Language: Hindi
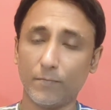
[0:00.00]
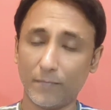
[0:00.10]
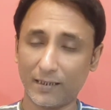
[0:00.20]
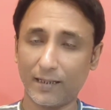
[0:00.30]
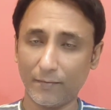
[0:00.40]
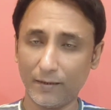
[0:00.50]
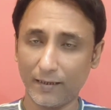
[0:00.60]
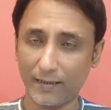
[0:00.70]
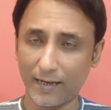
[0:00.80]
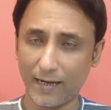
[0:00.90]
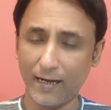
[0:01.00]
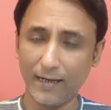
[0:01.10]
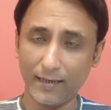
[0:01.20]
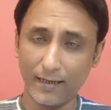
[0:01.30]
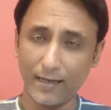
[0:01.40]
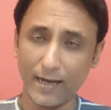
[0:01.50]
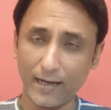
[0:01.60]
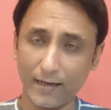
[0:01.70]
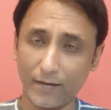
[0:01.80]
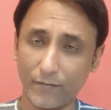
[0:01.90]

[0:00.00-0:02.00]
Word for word: मतलब ये था कि यार